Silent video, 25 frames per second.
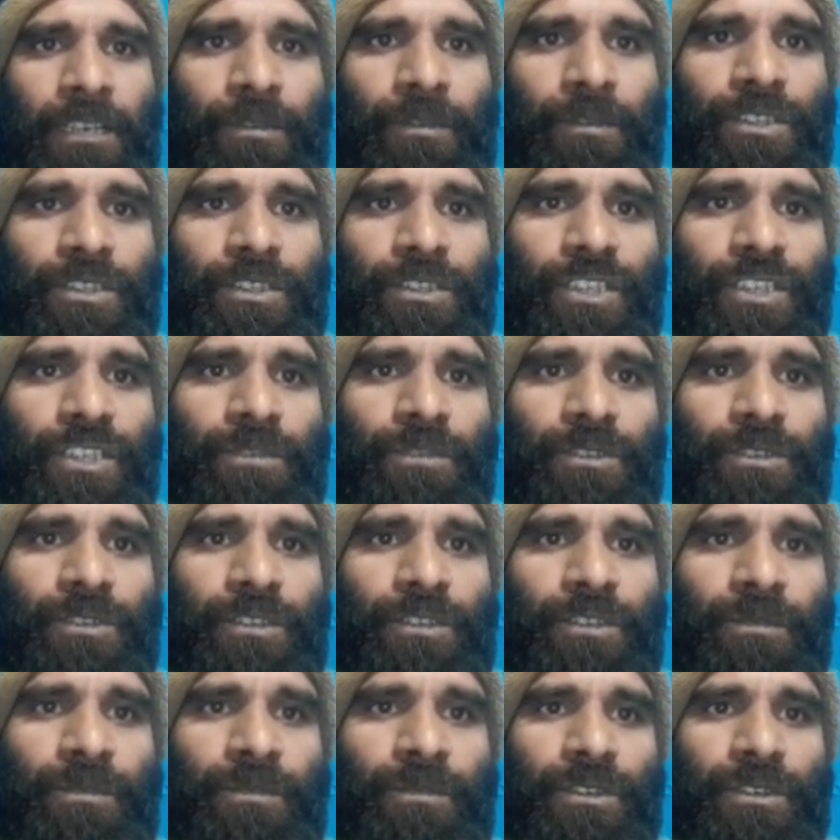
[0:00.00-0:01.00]
পঞ্চান্ন
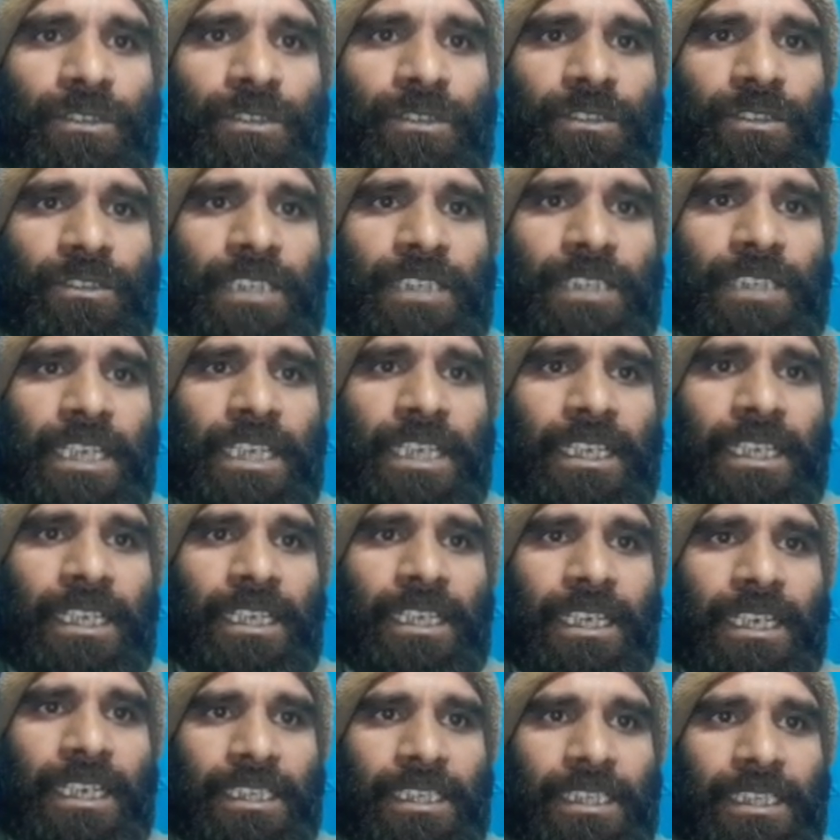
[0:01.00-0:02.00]
বছর পর্যন্ত যা
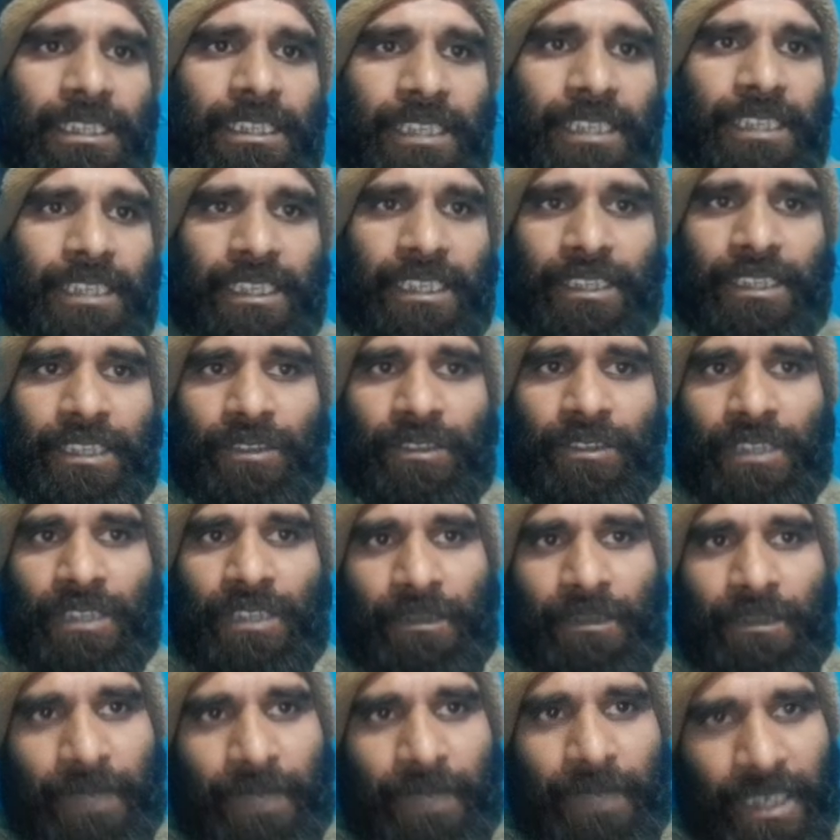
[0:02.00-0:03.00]
আগে আসে চাকরি
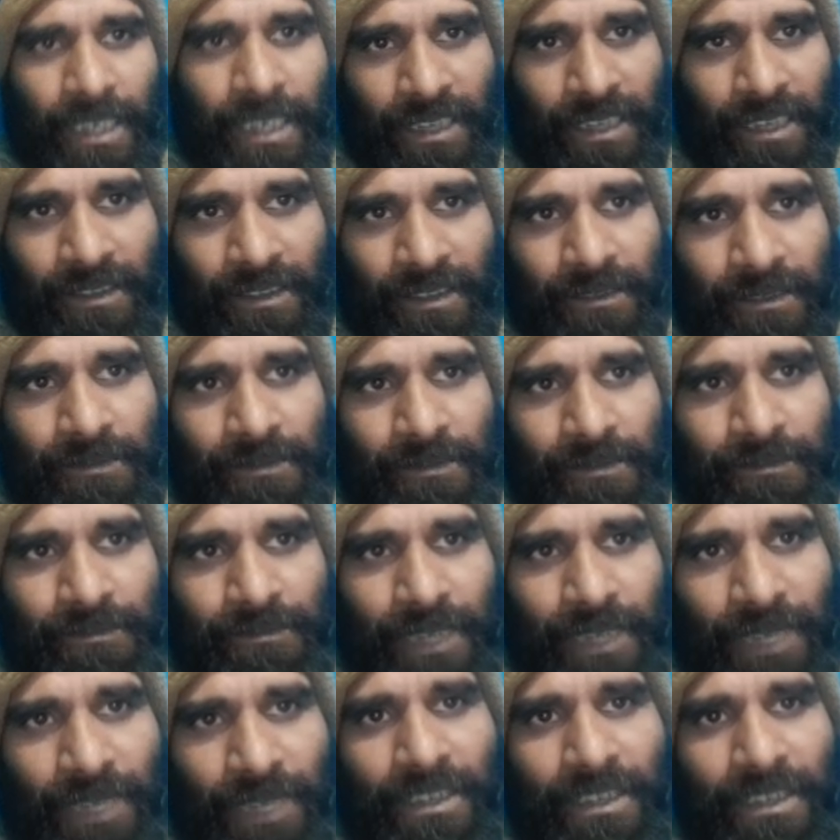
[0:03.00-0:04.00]
করতে পারেন
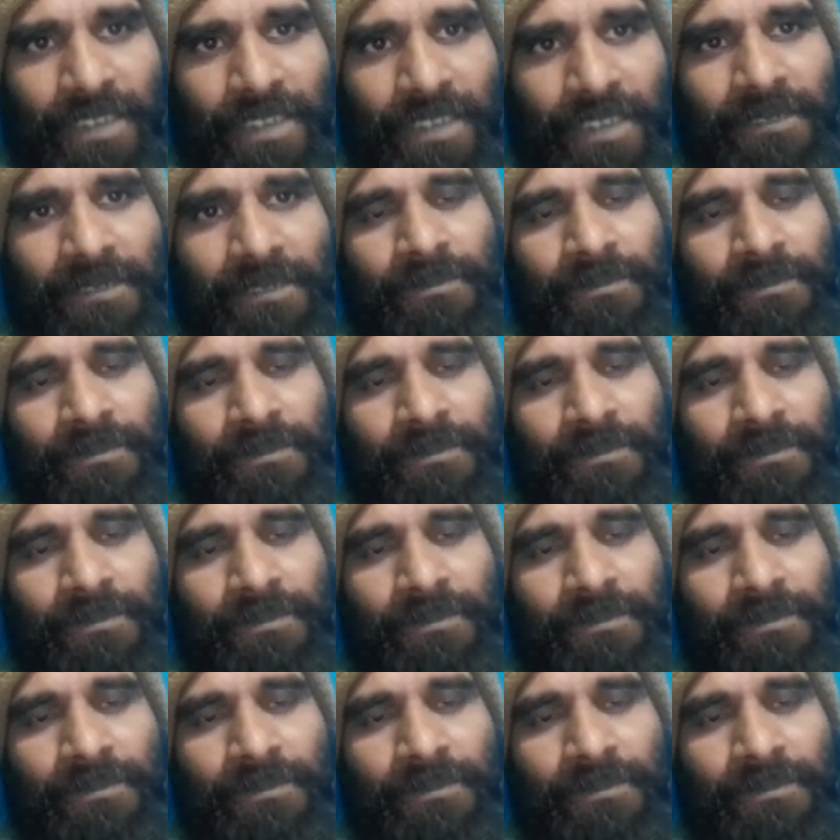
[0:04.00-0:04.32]
পারবেন